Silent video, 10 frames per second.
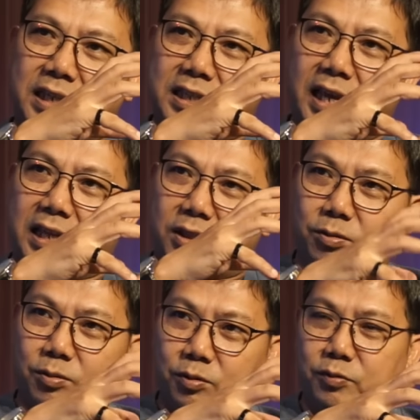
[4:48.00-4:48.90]
kita
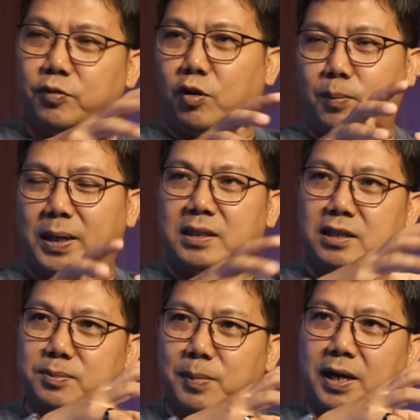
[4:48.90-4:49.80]
itu format
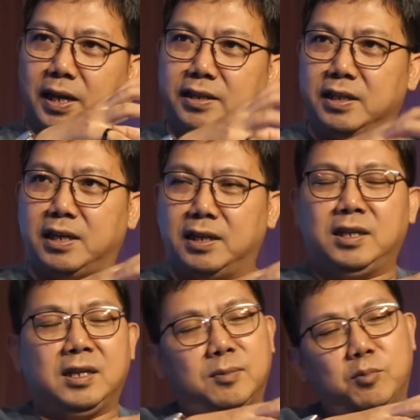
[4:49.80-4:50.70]
dan sebagainya
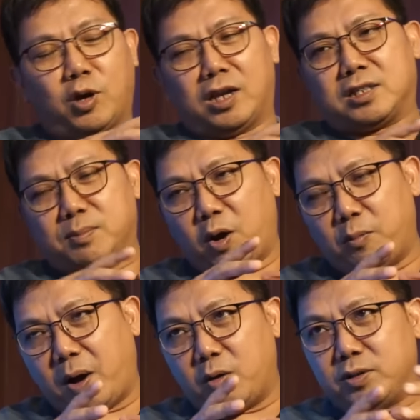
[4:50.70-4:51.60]
bukan semau
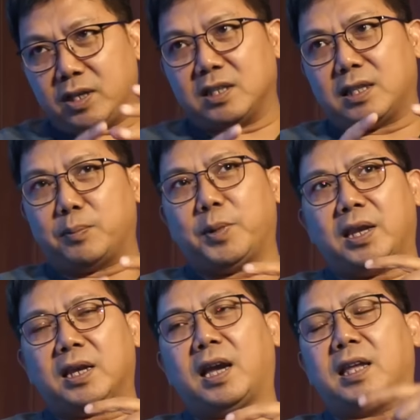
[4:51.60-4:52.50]
maunya tetapi
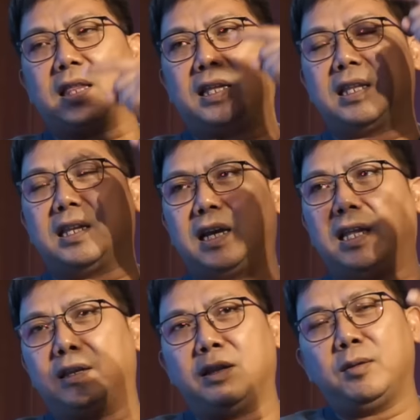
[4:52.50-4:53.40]
ada kaitannya
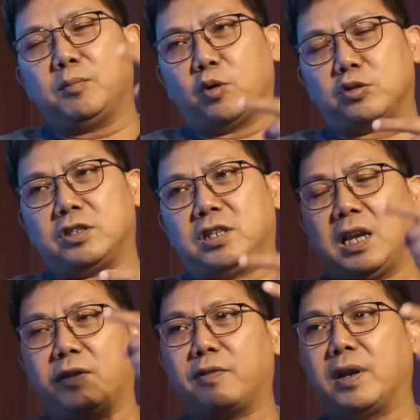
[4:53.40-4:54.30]
dengan posisi
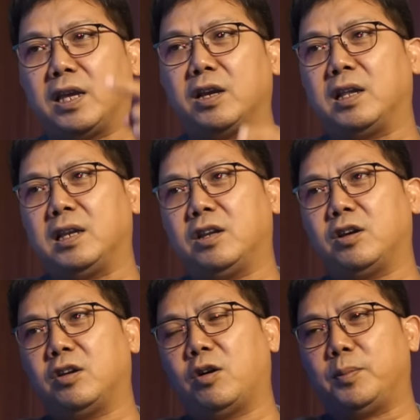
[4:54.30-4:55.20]
leveling
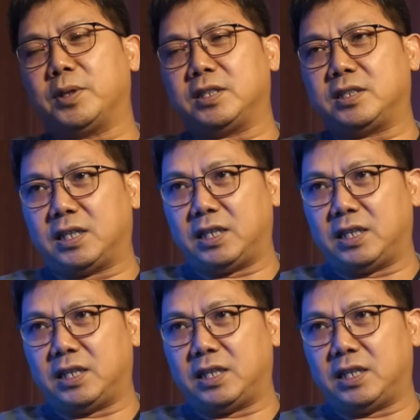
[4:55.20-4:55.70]
kompetisi